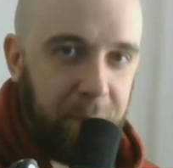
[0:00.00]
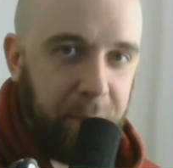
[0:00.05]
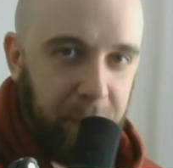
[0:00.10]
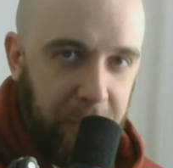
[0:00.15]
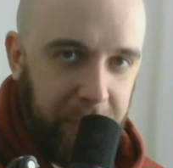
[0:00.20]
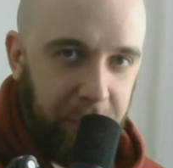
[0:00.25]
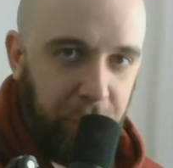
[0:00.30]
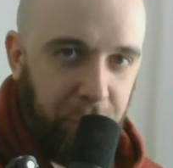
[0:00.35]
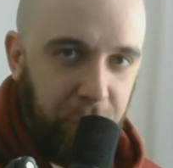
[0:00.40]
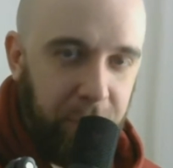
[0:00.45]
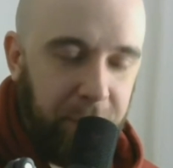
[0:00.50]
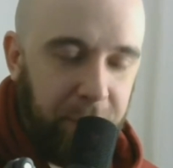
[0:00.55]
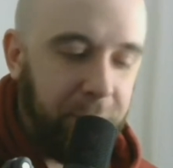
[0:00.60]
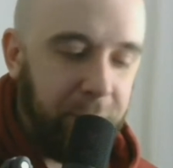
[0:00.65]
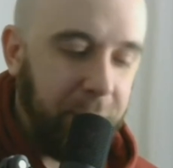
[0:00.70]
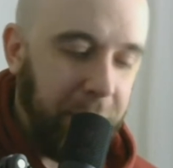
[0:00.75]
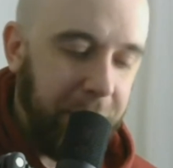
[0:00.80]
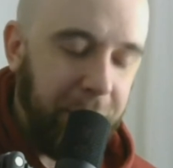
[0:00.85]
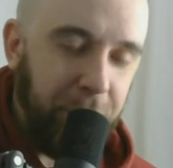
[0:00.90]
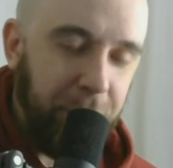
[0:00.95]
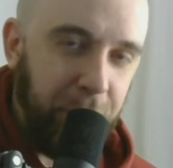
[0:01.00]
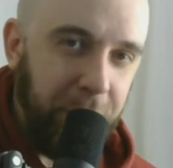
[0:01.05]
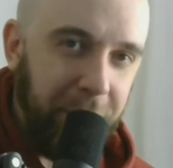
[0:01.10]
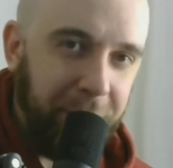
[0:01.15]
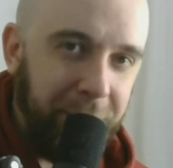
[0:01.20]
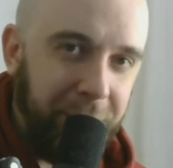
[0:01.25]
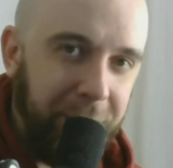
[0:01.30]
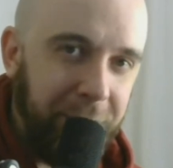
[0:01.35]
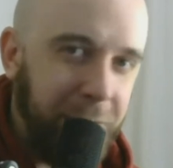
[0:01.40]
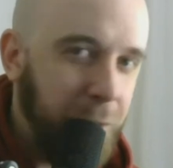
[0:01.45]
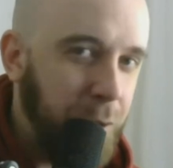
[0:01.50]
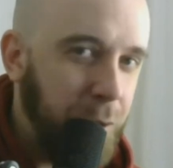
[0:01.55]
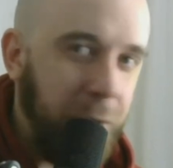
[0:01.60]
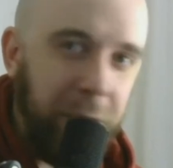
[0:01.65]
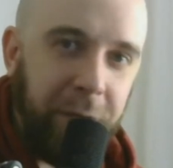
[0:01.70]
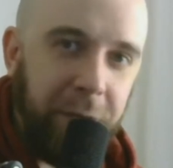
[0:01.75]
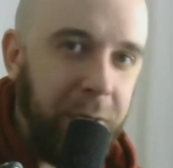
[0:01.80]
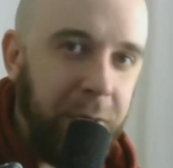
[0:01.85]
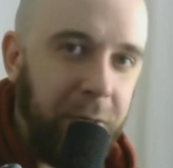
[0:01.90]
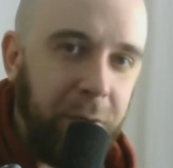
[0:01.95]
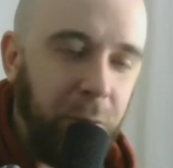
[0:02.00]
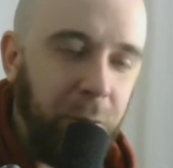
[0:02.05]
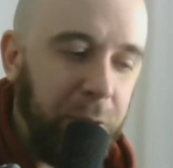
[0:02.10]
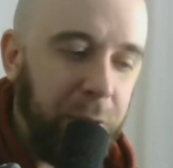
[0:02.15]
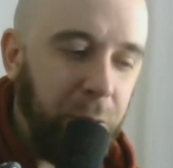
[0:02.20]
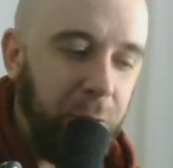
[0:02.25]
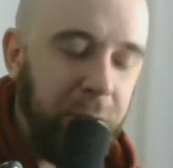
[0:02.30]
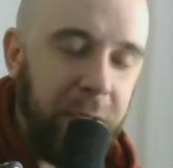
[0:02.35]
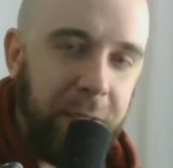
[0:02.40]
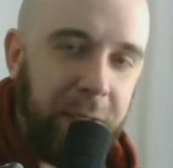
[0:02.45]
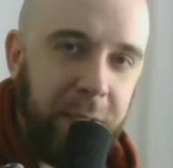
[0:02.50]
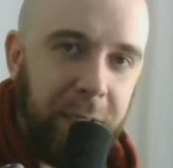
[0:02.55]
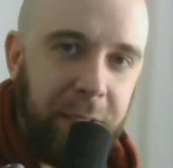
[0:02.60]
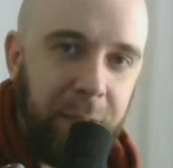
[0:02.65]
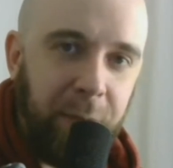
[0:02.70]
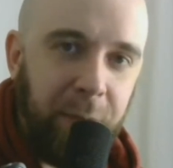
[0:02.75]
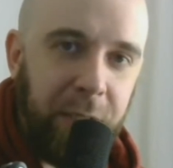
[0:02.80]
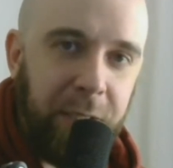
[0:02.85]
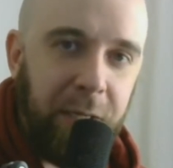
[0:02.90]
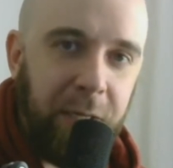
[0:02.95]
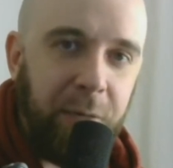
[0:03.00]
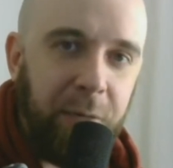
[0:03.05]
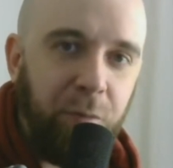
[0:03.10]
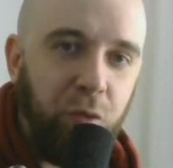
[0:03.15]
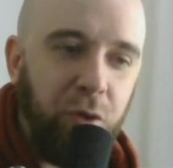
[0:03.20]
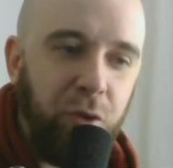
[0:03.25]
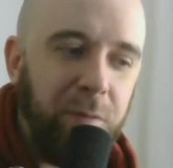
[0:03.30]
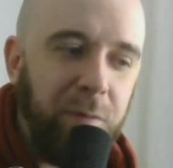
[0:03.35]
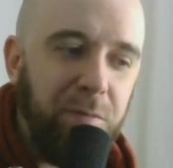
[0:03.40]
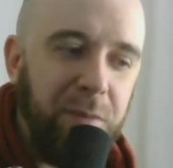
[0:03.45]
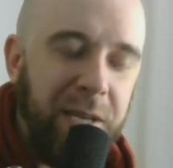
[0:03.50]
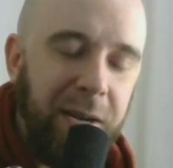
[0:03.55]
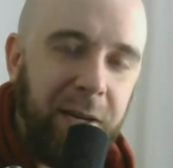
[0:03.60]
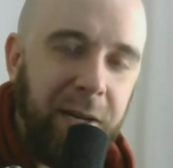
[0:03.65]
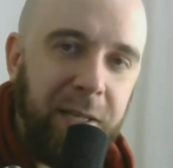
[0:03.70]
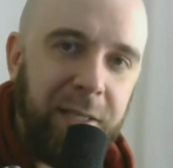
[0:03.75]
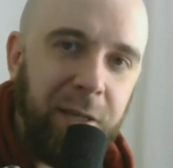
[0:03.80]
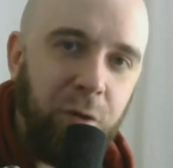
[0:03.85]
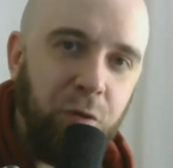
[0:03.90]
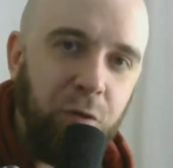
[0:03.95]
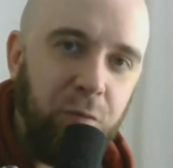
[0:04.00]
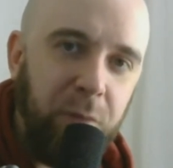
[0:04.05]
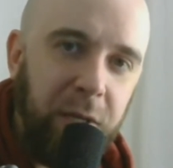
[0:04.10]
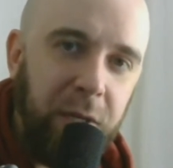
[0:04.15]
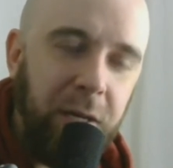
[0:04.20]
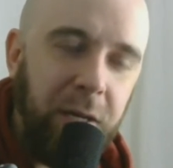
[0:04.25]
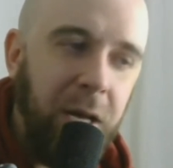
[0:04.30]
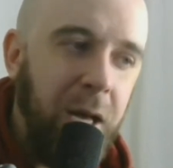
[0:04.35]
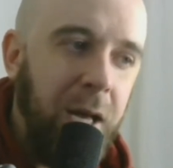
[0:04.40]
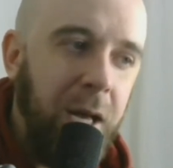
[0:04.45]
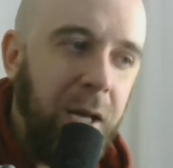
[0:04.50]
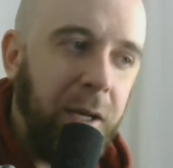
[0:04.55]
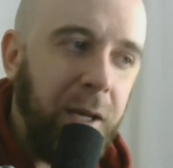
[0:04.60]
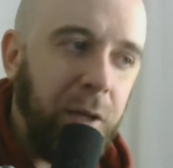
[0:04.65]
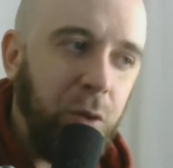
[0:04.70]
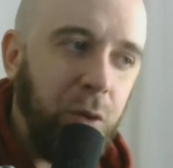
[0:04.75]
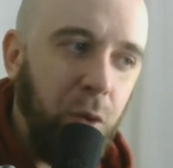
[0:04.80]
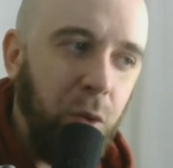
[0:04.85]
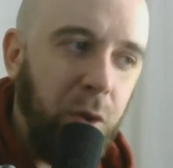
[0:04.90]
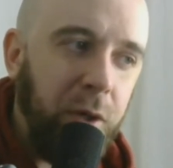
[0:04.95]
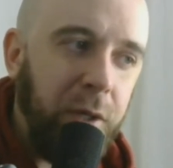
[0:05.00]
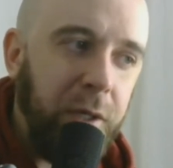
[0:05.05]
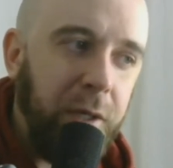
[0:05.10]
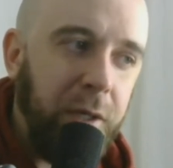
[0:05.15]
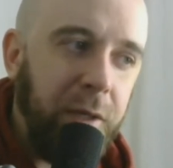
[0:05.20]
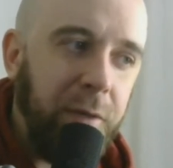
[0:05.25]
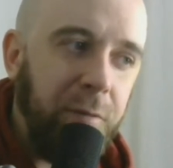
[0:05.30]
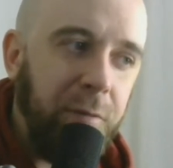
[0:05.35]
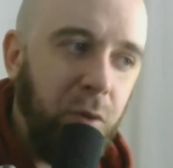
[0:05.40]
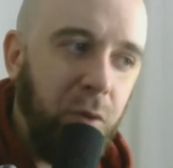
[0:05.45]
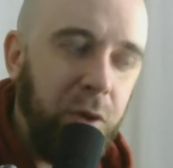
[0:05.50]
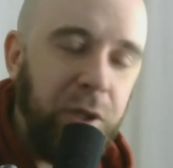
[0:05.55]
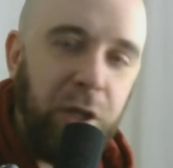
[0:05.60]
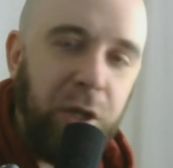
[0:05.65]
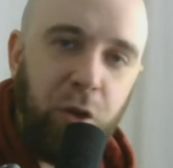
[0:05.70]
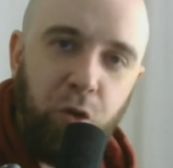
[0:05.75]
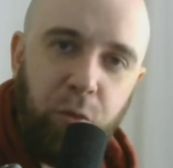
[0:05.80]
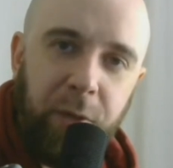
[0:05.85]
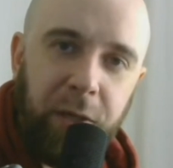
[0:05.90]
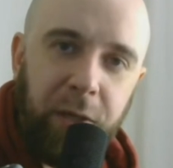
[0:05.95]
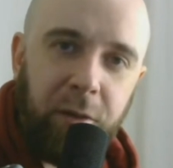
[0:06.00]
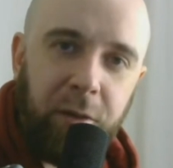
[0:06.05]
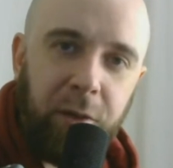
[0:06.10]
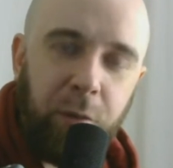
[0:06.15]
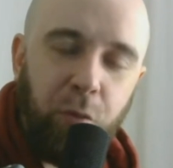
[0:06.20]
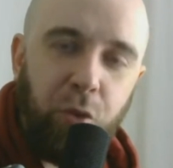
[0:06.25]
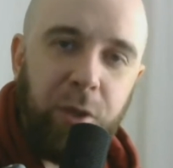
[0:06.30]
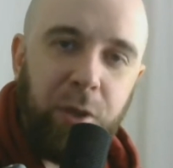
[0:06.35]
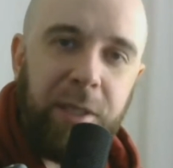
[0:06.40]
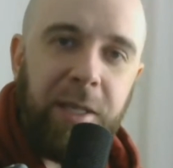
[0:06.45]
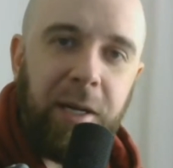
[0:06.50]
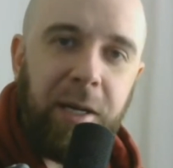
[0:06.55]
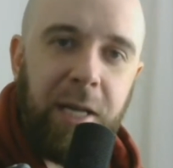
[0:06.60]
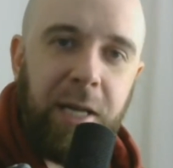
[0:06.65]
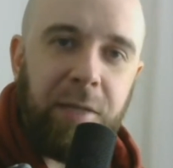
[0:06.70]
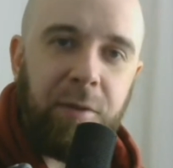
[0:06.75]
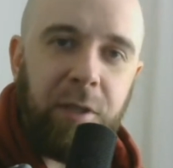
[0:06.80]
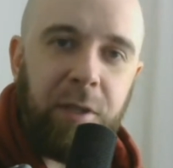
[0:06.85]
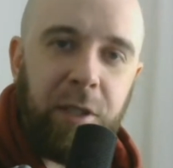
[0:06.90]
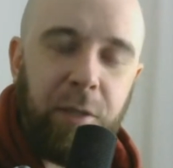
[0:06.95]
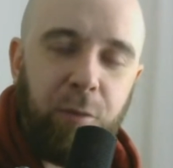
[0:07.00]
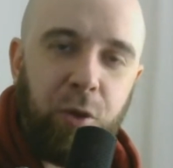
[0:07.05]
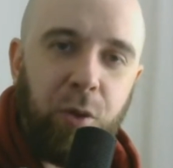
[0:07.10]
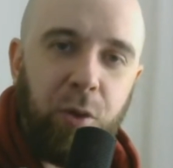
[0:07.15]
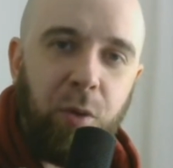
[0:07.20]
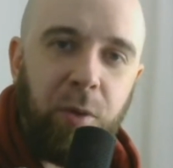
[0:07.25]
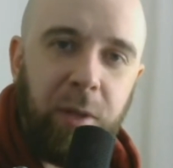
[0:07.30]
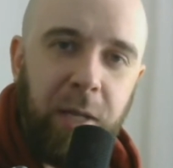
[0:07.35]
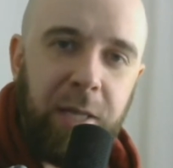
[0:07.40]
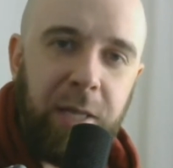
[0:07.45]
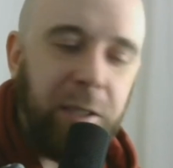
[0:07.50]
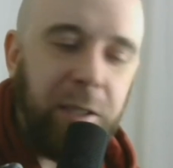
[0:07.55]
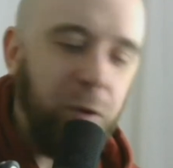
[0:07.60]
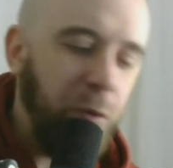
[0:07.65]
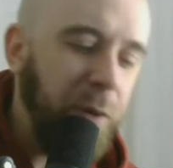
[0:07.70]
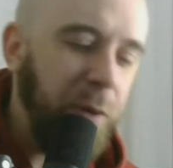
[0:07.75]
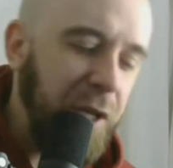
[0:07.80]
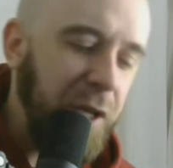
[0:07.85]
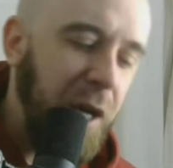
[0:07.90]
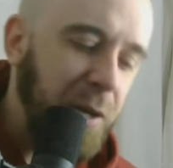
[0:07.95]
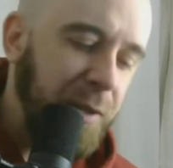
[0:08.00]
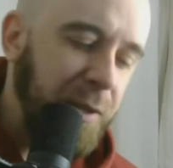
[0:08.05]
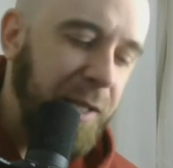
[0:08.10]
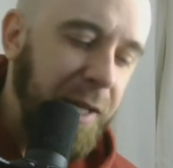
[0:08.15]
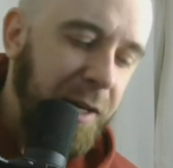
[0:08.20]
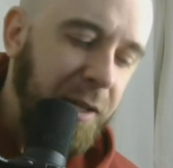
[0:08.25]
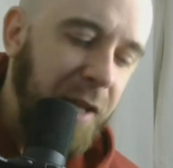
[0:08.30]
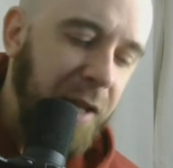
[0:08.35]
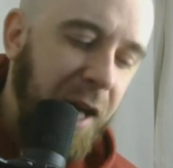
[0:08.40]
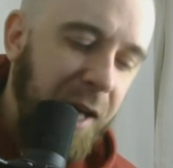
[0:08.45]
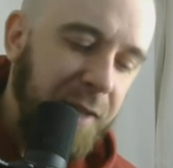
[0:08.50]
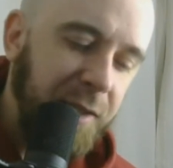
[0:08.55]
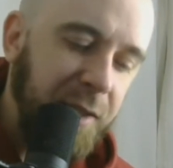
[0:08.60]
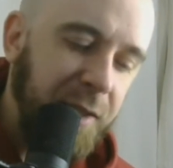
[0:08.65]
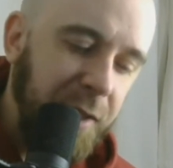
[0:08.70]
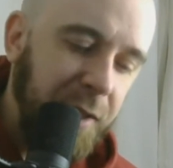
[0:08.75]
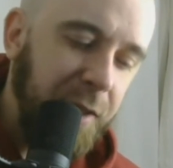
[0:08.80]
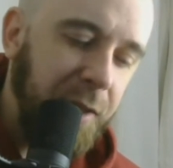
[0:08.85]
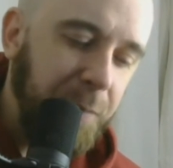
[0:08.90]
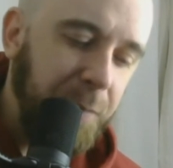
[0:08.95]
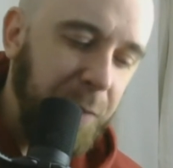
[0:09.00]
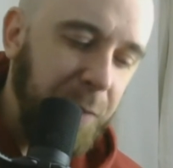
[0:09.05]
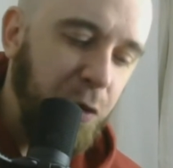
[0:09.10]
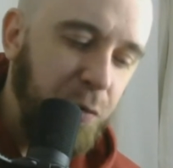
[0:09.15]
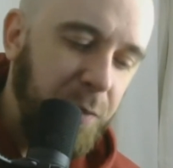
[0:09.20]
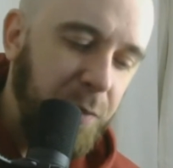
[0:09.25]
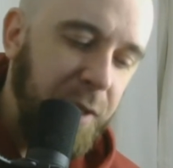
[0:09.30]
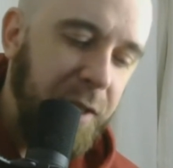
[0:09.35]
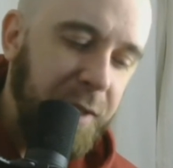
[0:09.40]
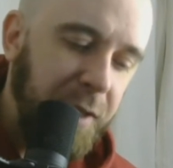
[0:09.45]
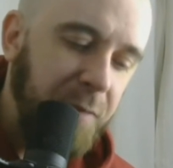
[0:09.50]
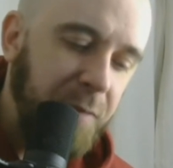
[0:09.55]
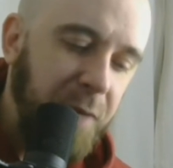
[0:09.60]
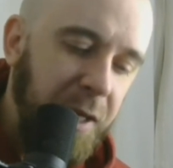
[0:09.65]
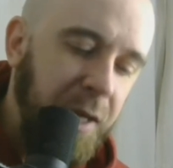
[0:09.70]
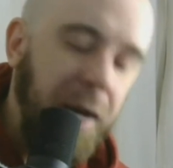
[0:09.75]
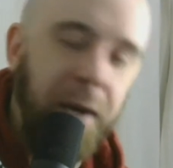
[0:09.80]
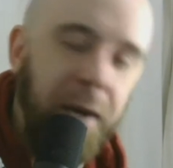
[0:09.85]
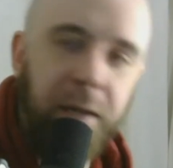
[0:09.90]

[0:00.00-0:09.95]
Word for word: Логично? Логично. Человек, у которого низкая самооценка, будет бегать за людьми, которые его не любят, и будет доказывать им, что он классный. Ну, пожалуйста, я классный, полюбите меня.